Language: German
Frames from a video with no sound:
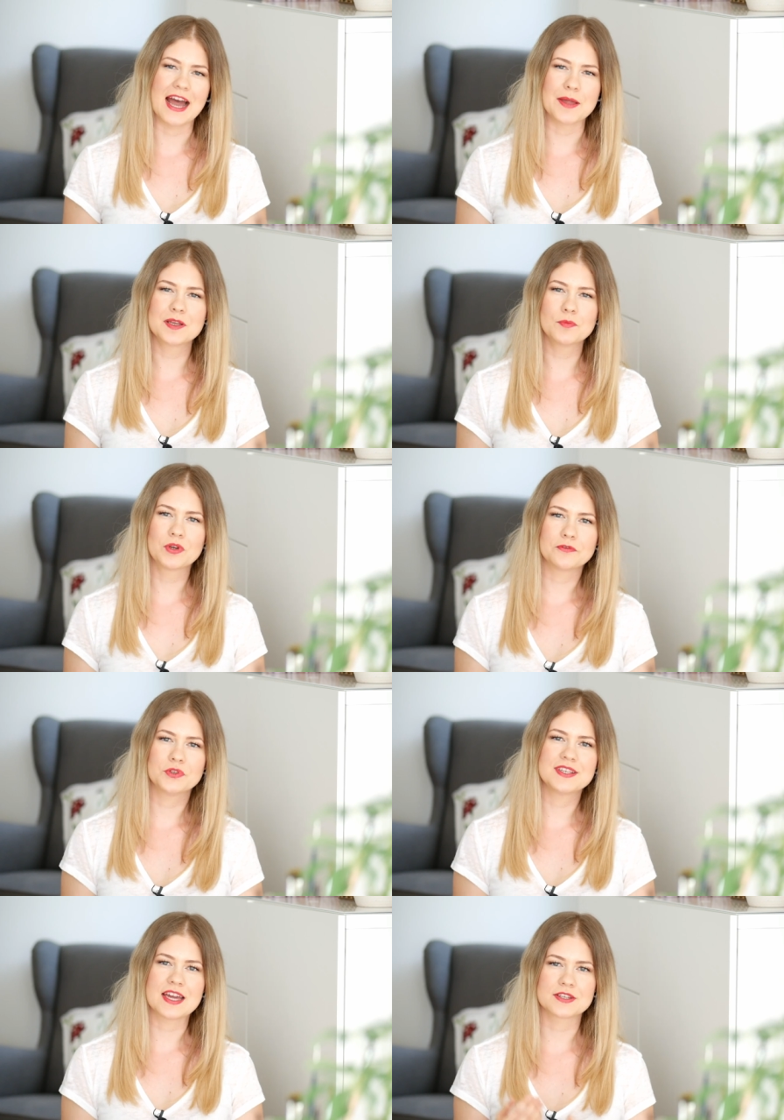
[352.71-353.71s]
Einmal im Monat
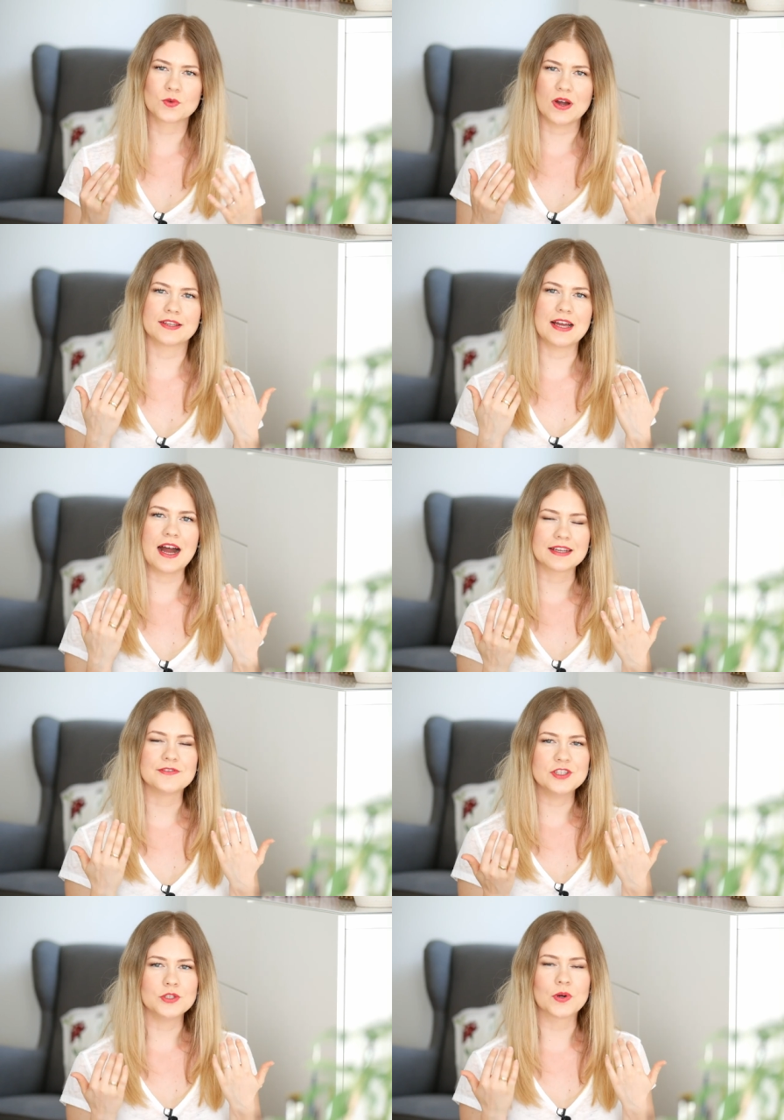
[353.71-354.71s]
würde ich gerne so eine
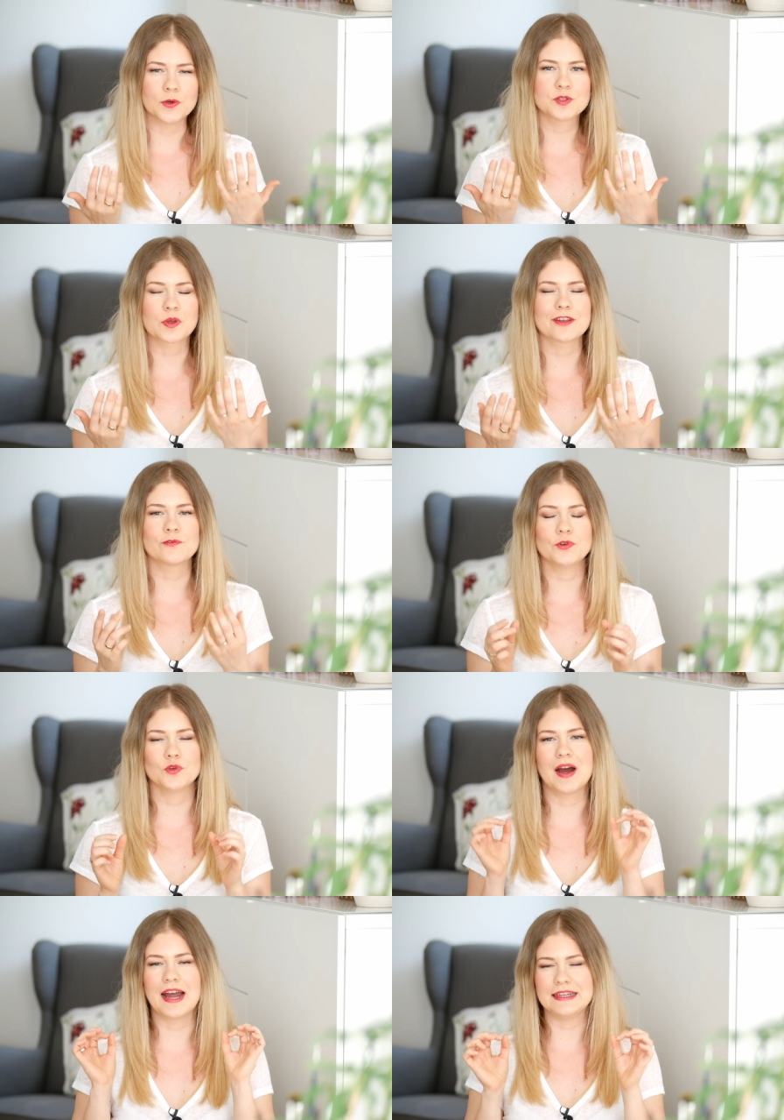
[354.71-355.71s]
Art Video rausbringen, wo
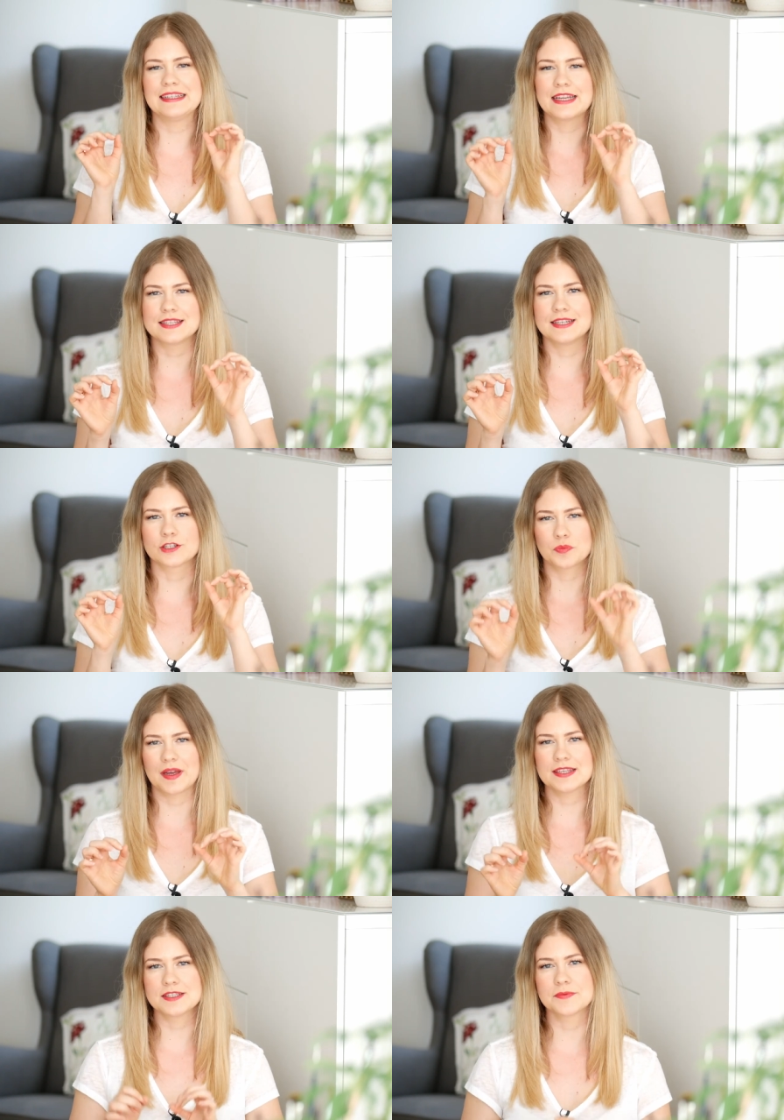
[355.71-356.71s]
ich über einen Klassiker
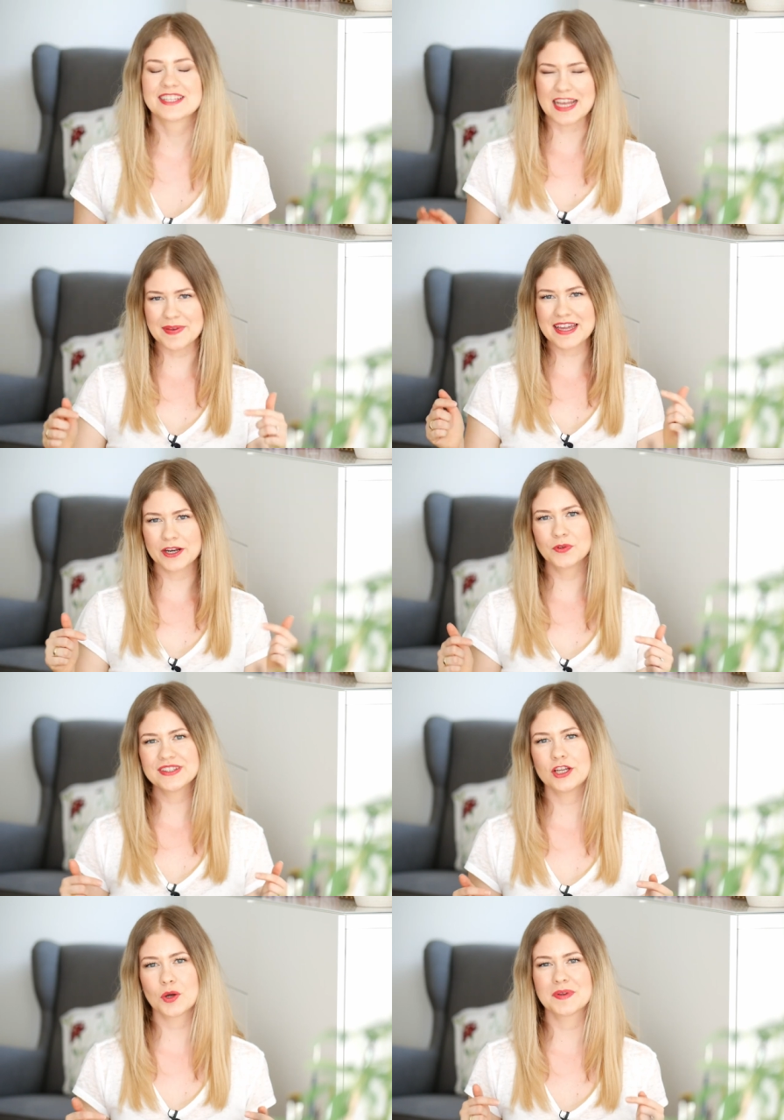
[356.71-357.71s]
spreche. Schreibt mir gerne
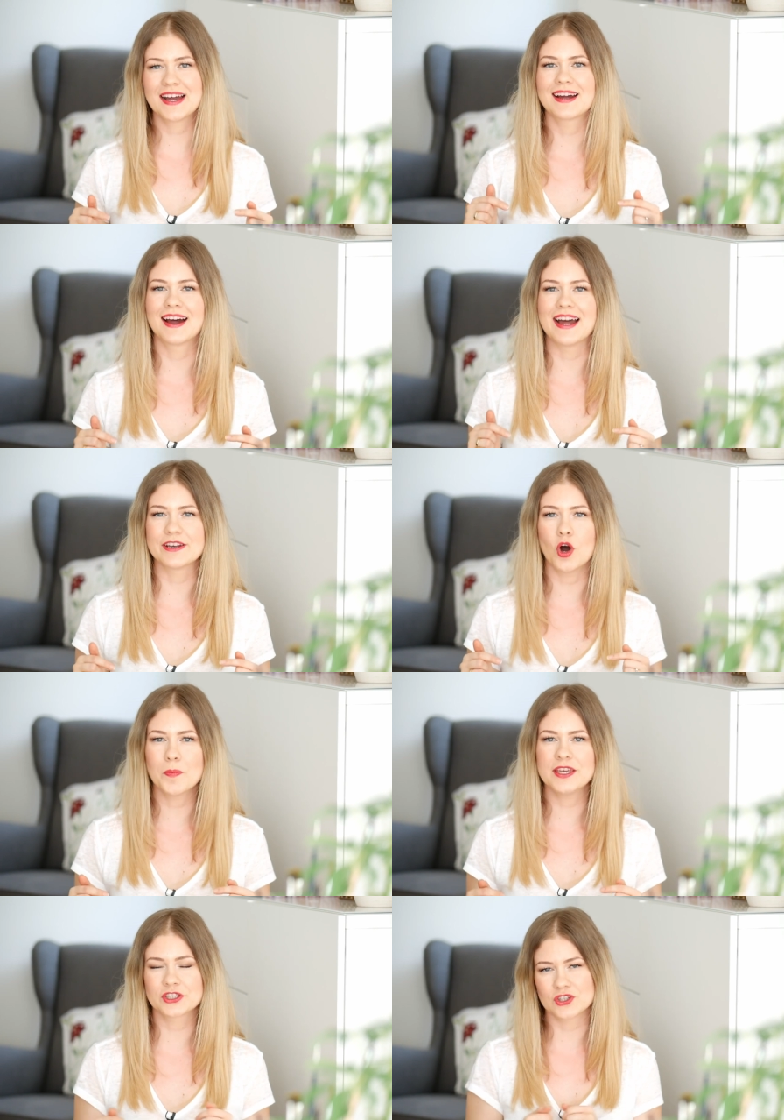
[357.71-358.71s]
unten in die Kommentare rein,
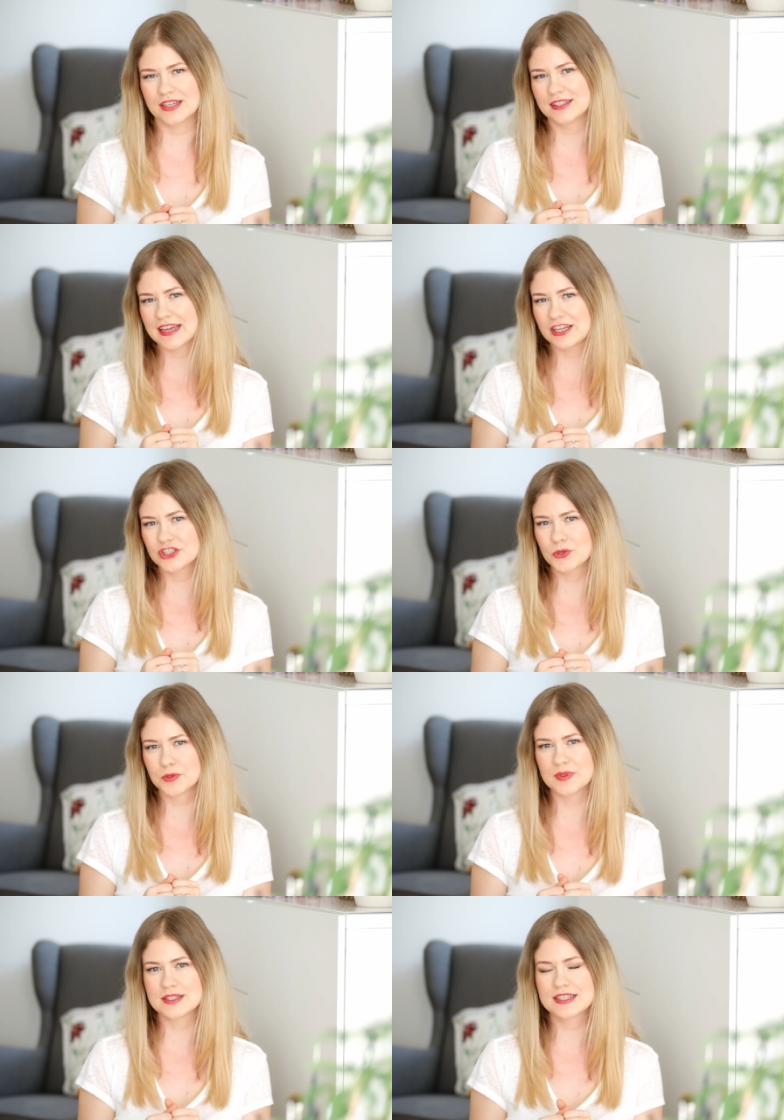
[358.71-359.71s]
ob ihr schon einen
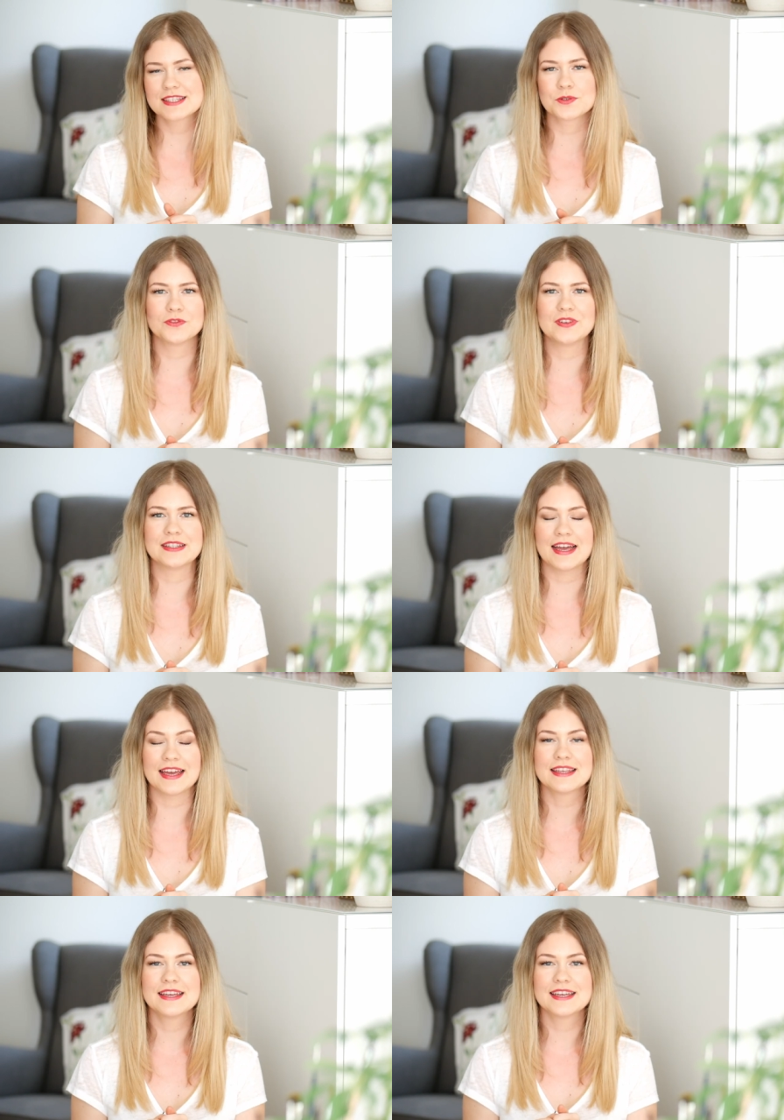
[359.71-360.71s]
Trenchcoat besitzt und wenn
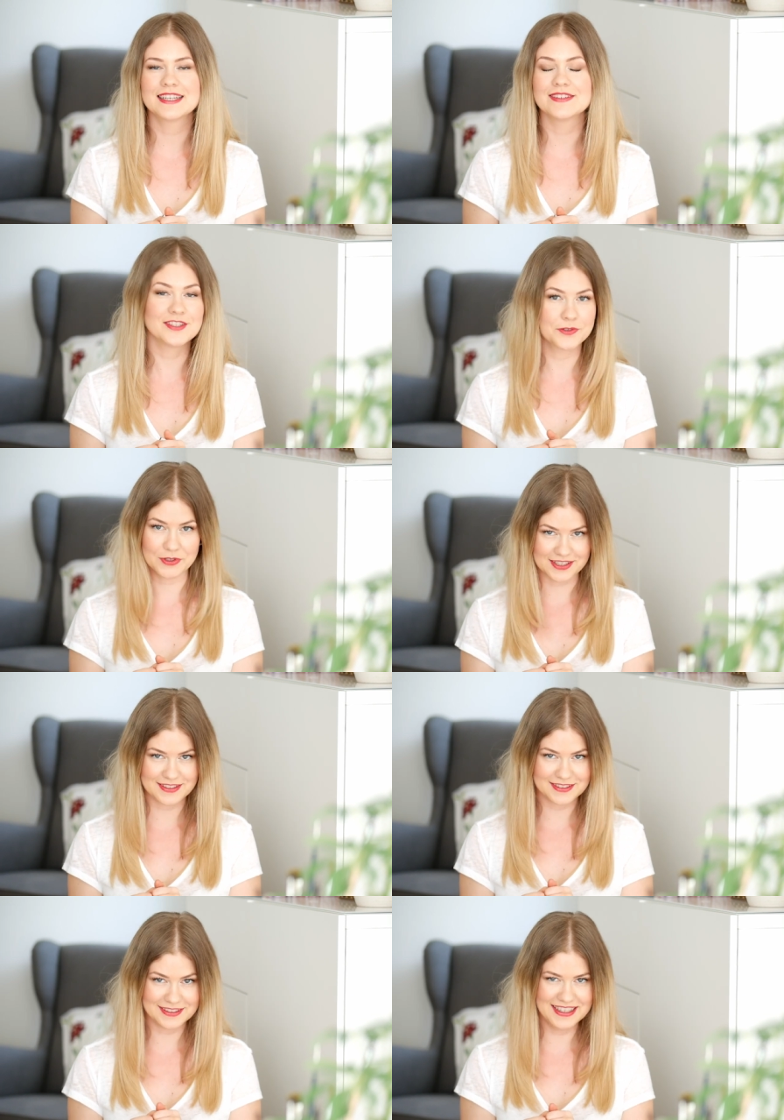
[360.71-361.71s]
nein, wieso
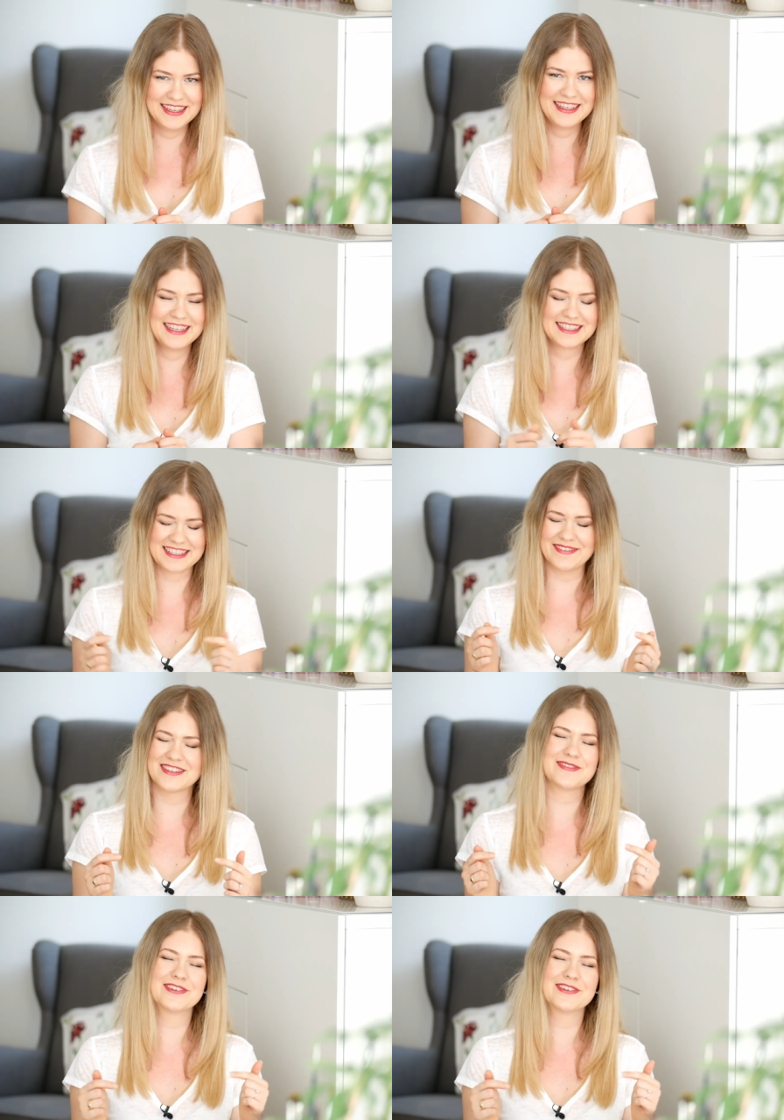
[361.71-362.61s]
nicht. Schreibt es